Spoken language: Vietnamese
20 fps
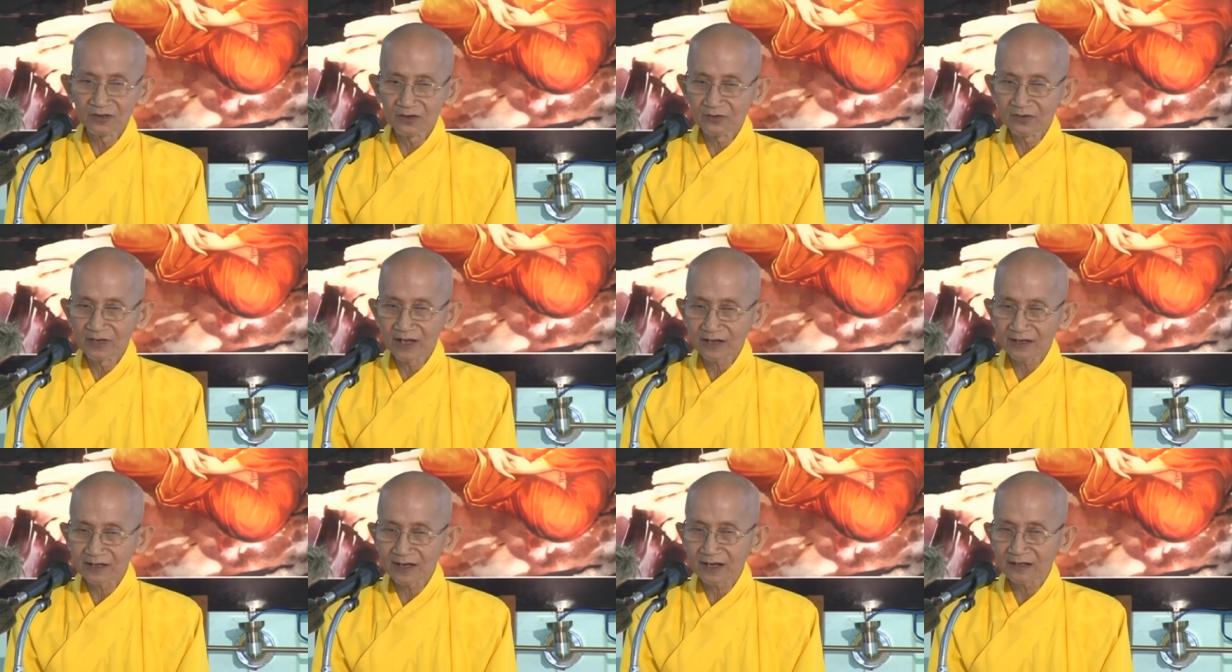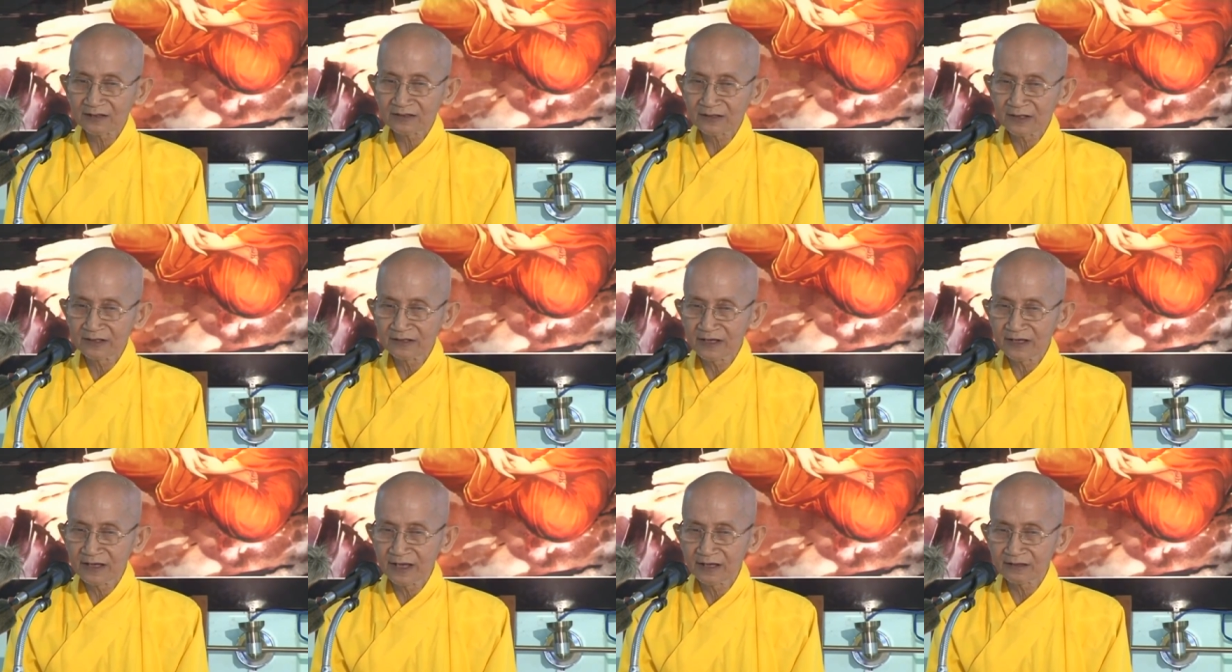ngồi lặng lặng
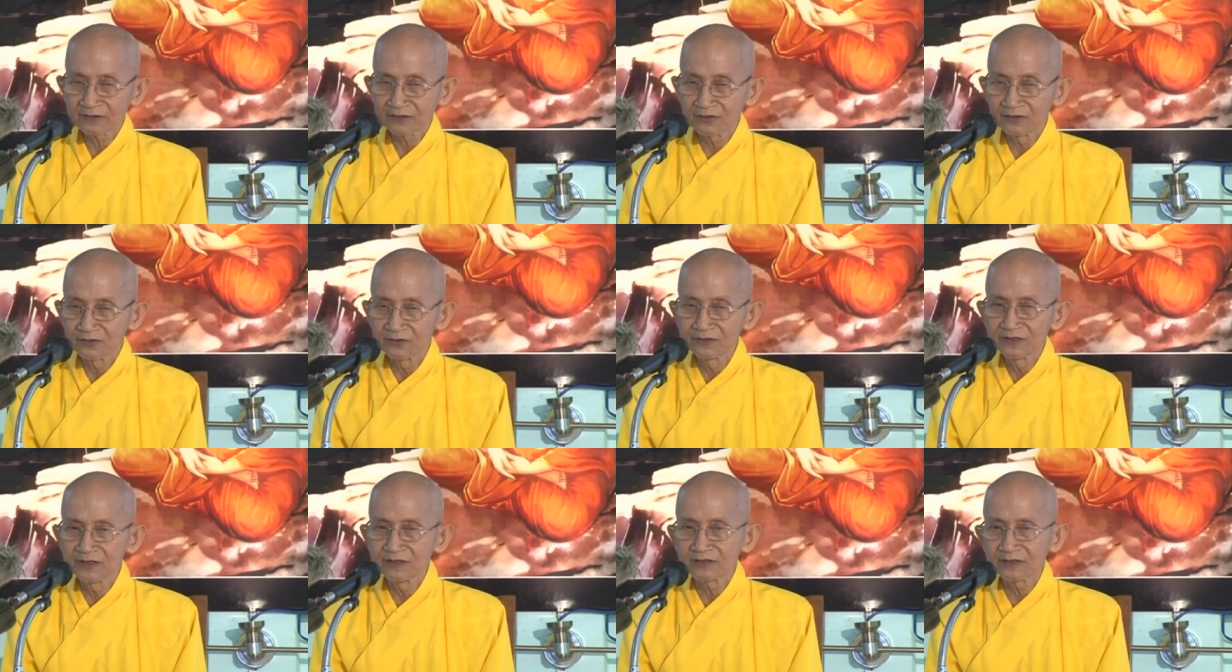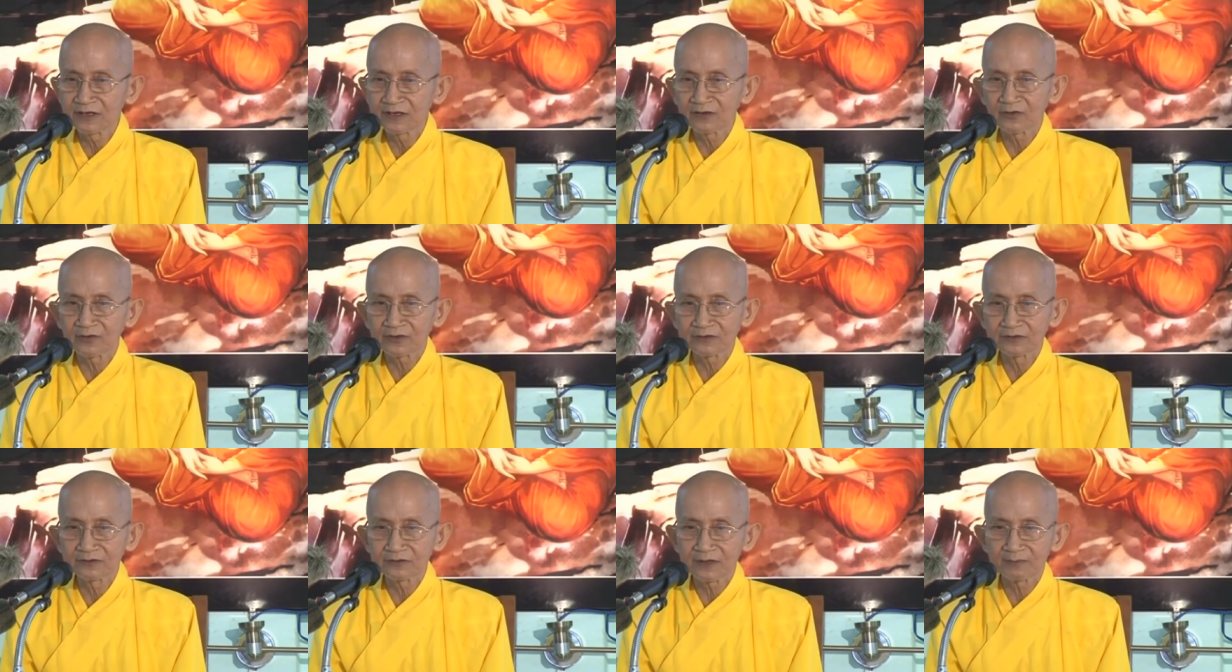để nghe tự nhiên để
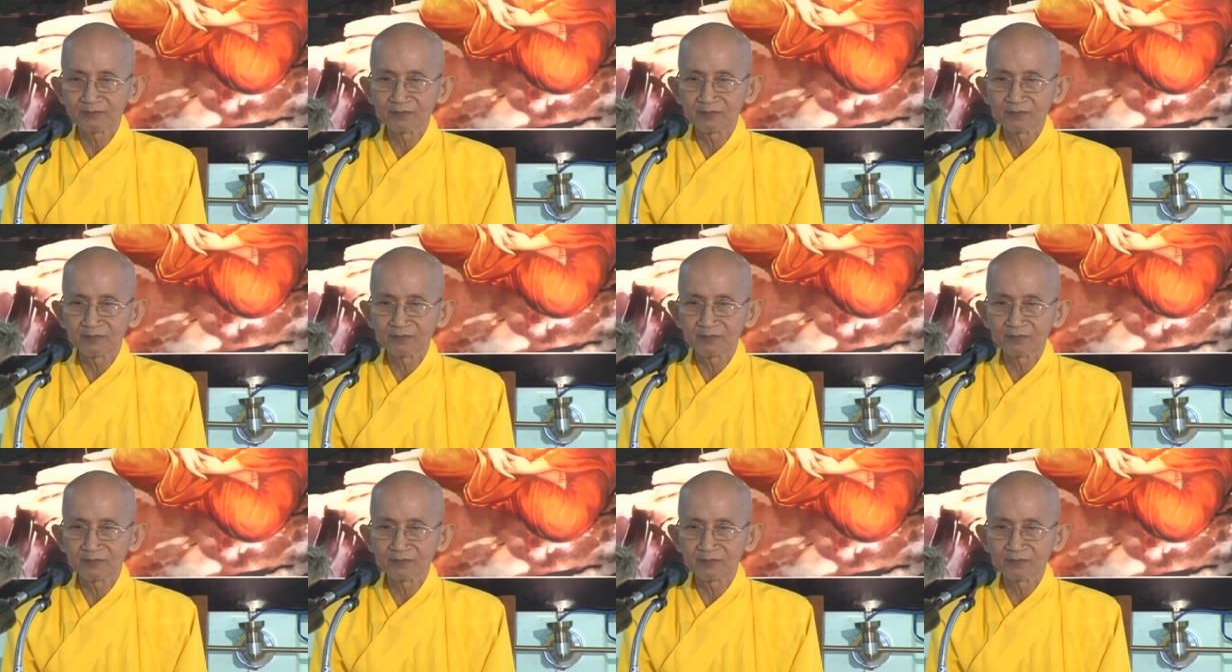coi thử